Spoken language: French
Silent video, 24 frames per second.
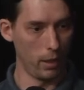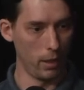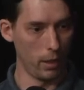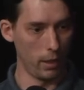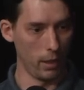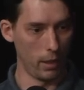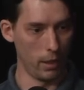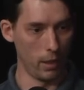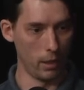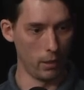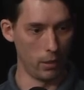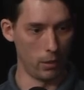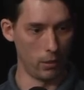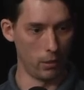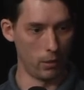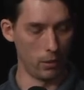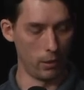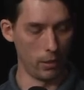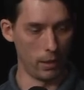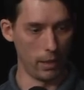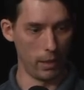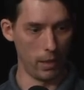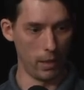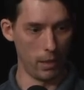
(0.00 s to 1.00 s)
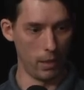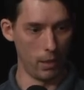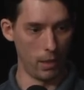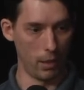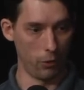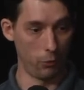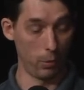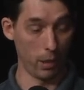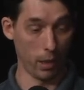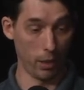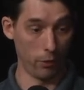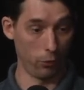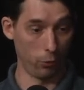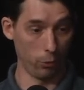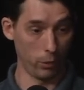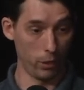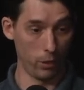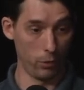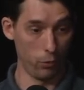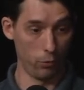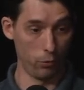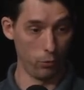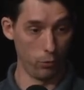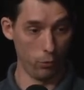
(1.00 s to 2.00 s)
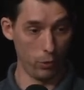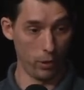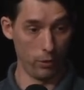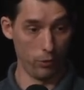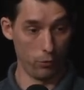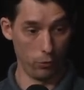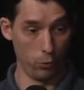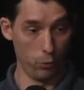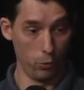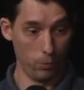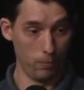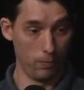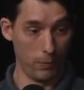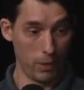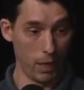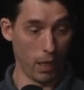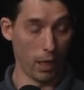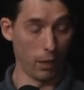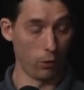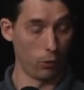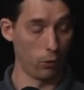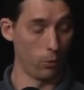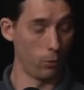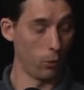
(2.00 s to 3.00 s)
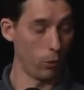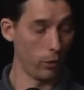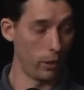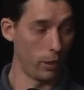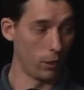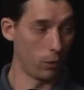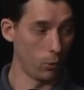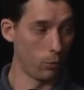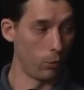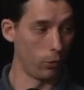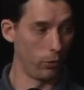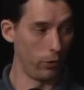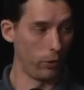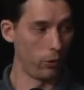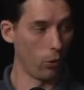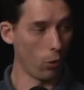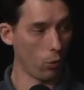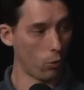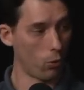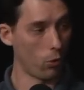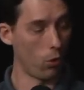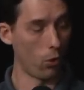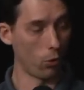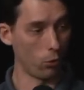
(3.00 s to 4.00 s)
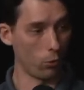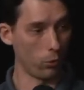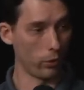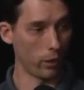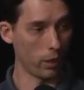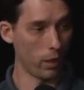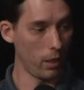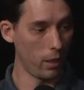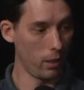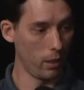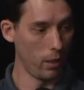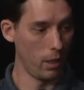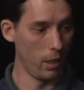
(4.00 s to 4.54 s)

Et, euh, l'inspiration est, est venue directement des compositeurs qu'on rencontrait,